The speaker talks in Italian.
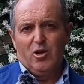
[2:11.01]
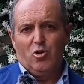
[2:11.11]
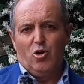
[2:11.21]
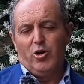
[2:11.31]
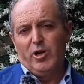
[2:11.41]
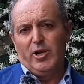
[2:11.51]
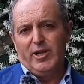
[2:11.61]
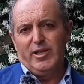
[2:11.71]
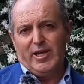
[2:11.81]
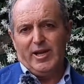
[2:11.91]
con
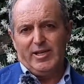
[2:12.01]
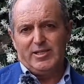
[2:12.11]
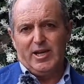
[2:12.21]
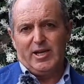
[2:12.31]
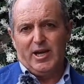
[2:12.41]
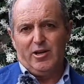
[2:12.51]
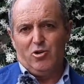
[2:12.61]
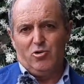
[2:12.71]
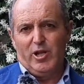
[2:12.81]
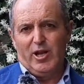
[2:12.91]
gli interessi a
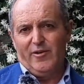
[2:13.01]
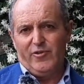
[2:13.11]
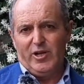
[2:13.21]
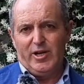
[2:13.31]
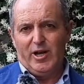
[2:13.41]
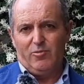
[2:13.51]
carico della FIRA,